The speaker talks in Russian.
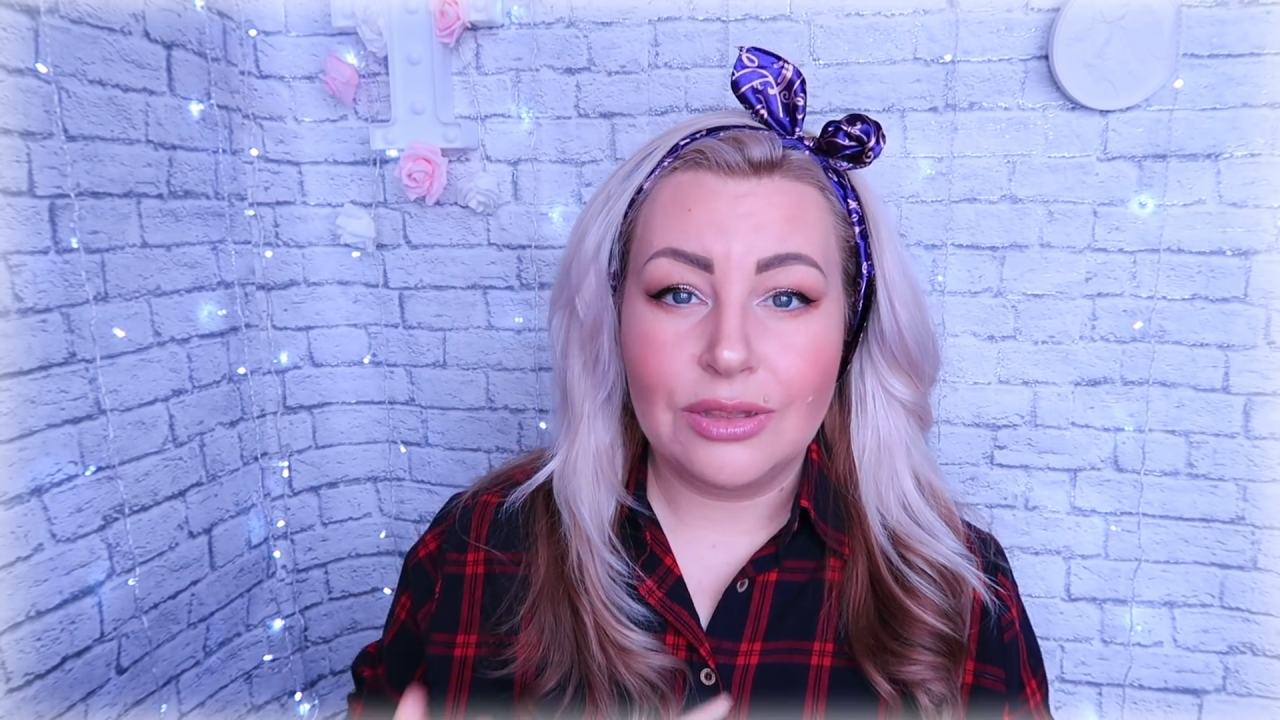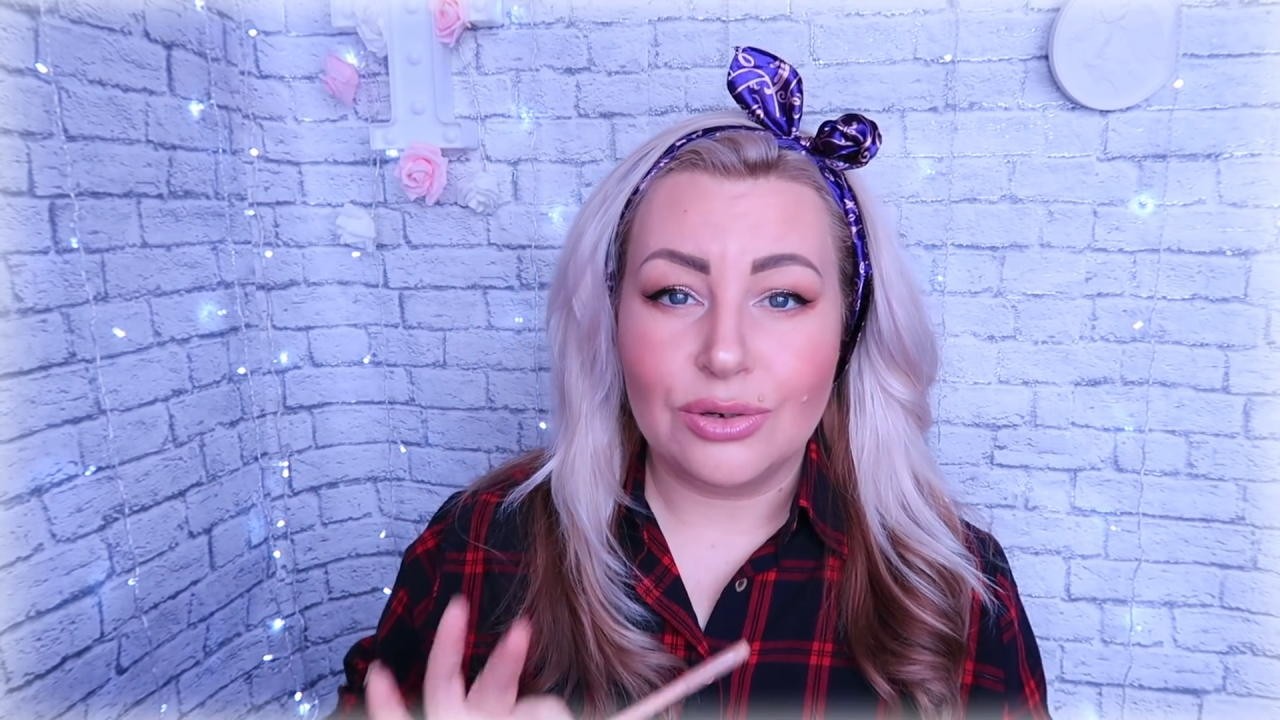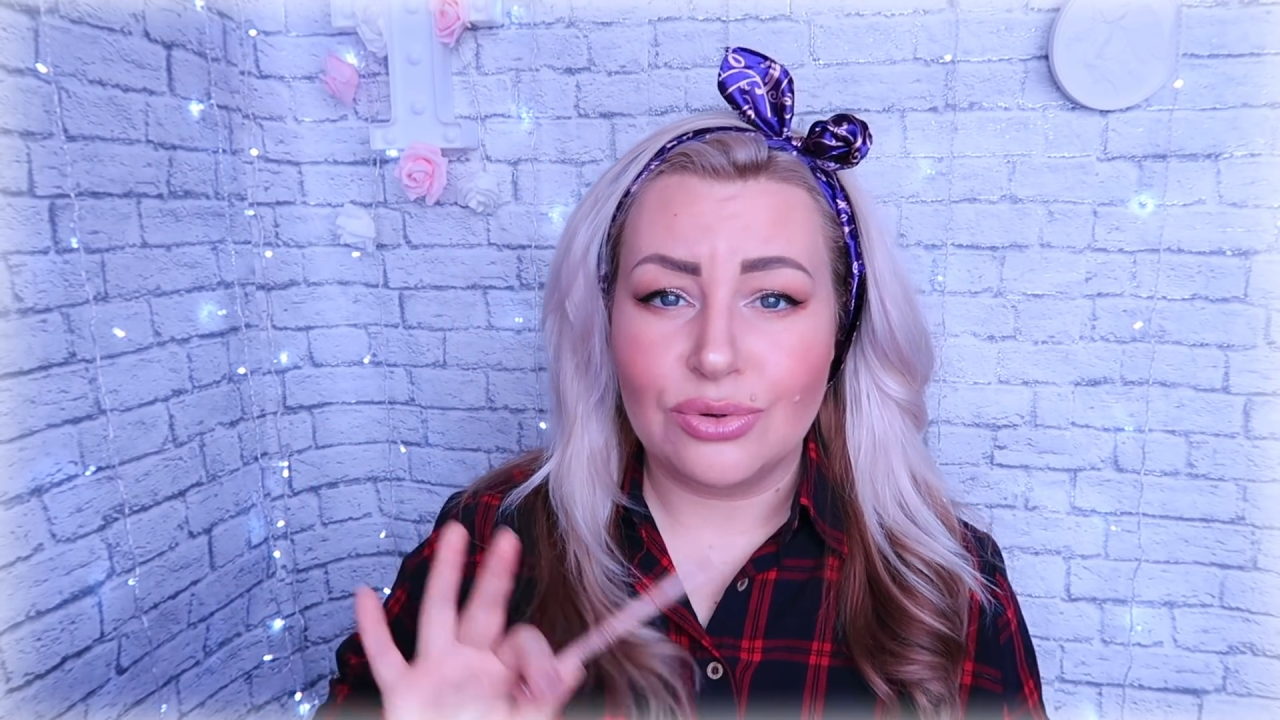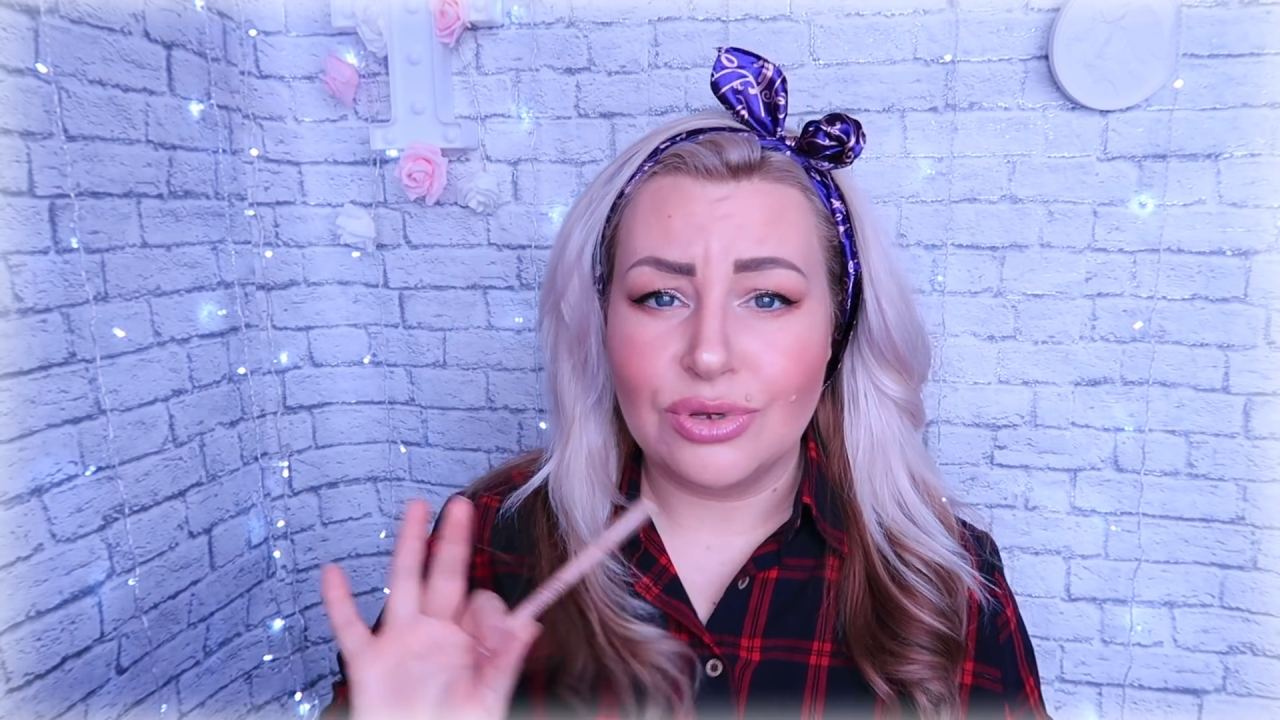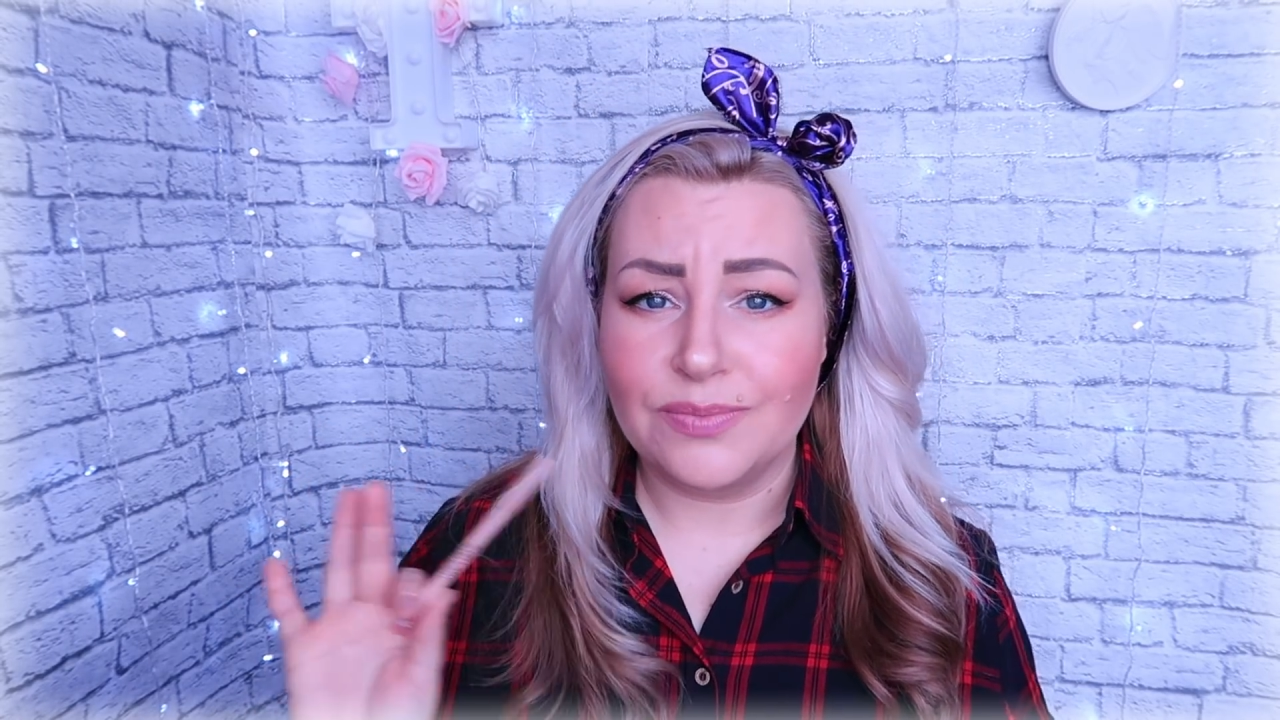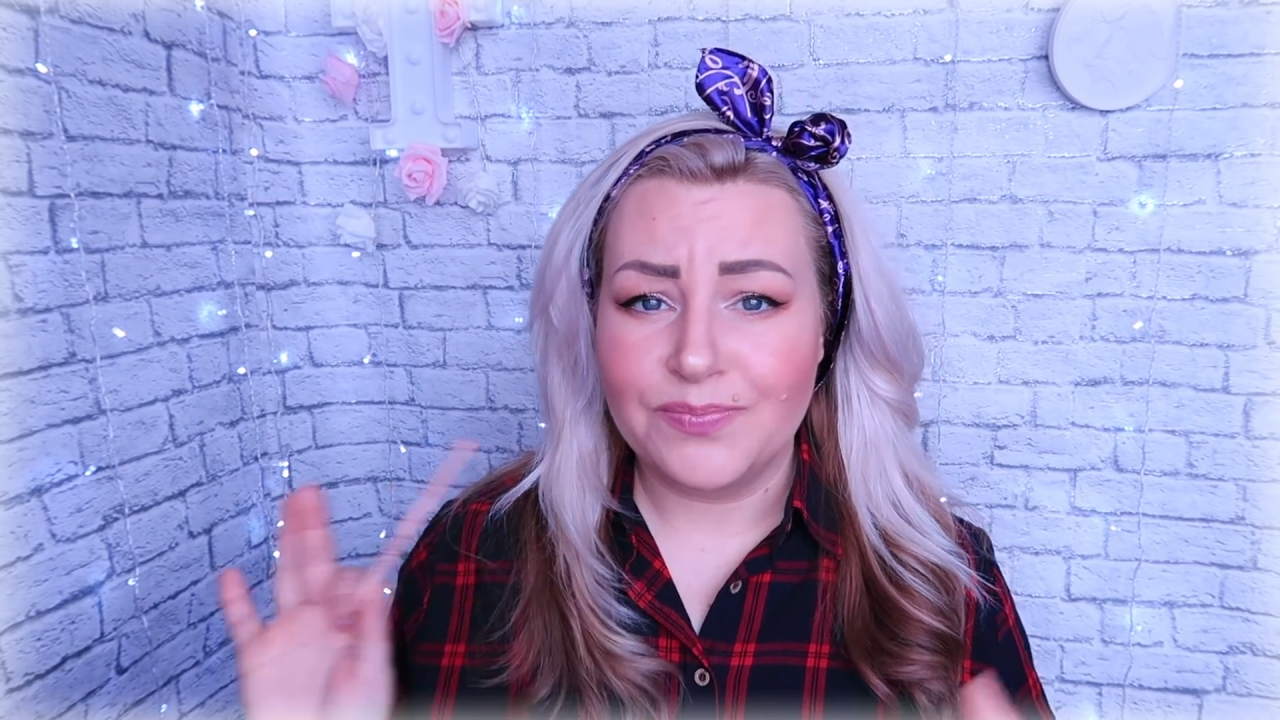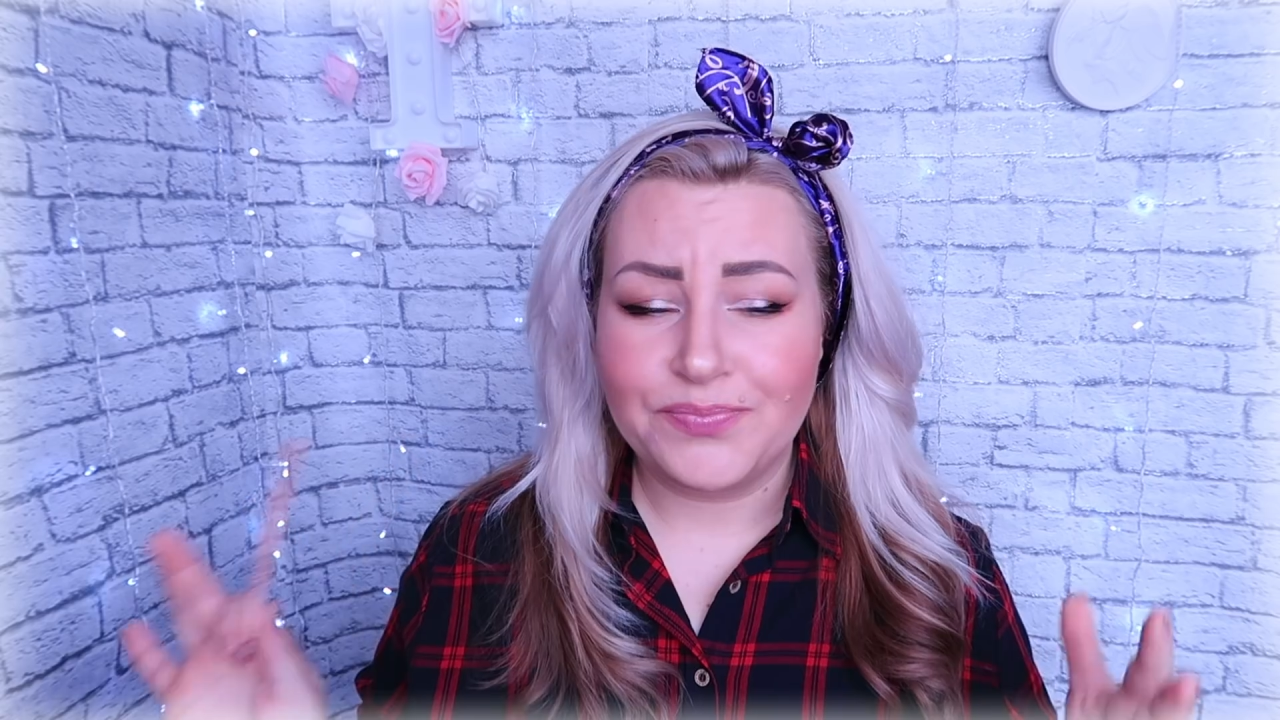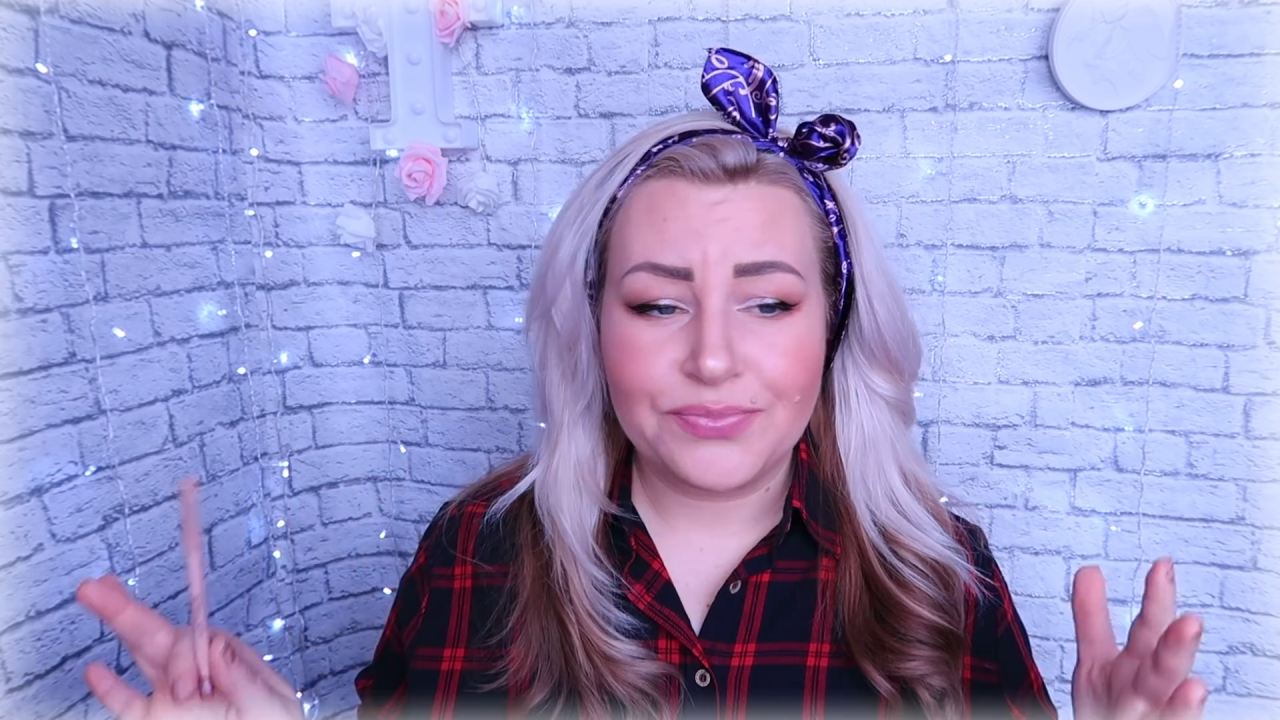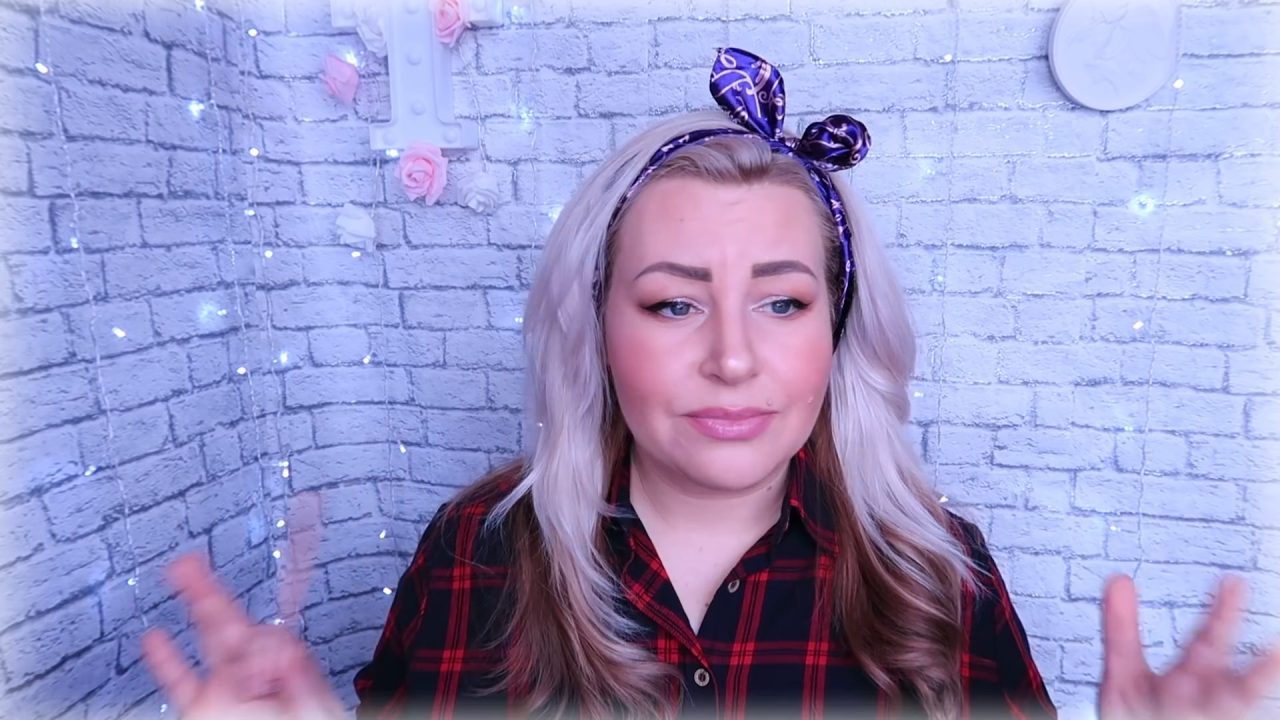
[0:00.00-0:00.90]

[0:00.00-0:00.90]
Такой